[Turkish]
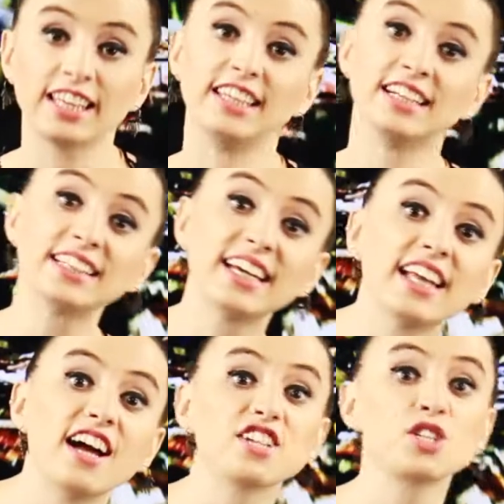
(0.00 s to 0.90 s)
yakıt
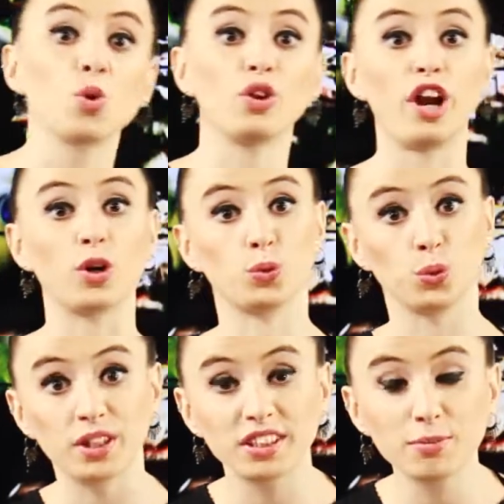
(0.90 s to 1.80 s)
enerjisi olarak
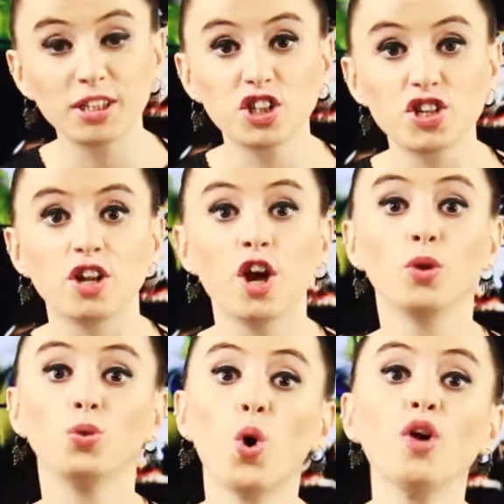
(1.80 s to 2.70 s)
kullanılmak için
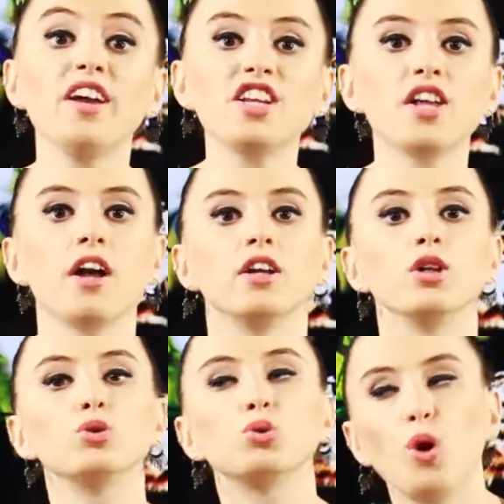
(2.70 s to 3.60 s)
Norveç'ten
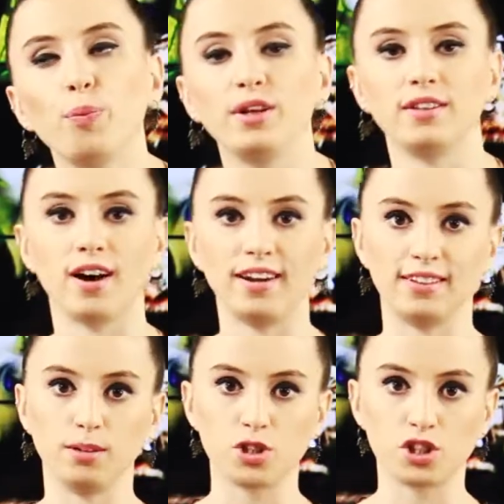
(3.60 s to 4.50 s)
çöp ithal
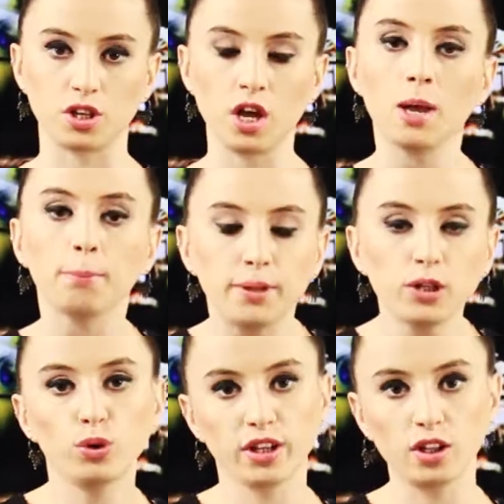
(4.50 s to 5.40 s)
edilmiştir. Bir
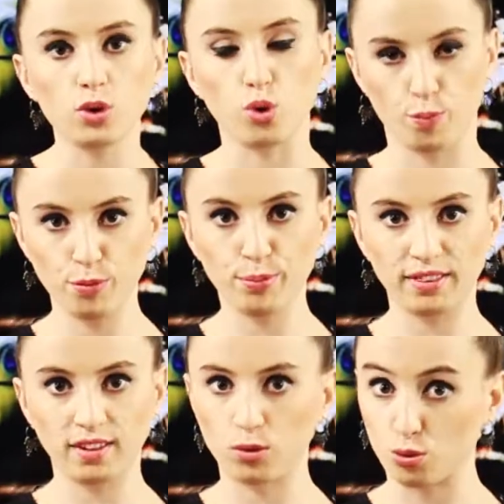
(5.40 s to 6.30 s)
ülkede çöpün
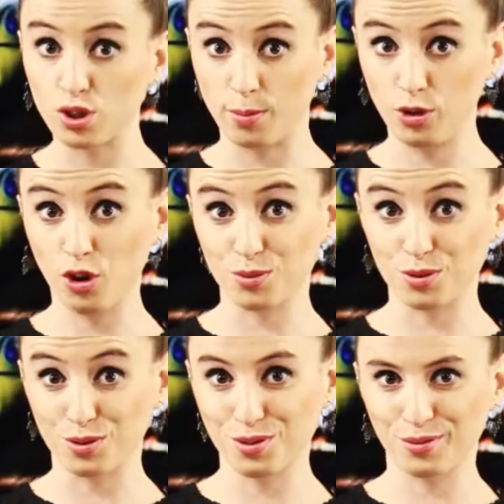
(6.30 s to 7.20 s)
bittiğini düşünebiliyor musunuz?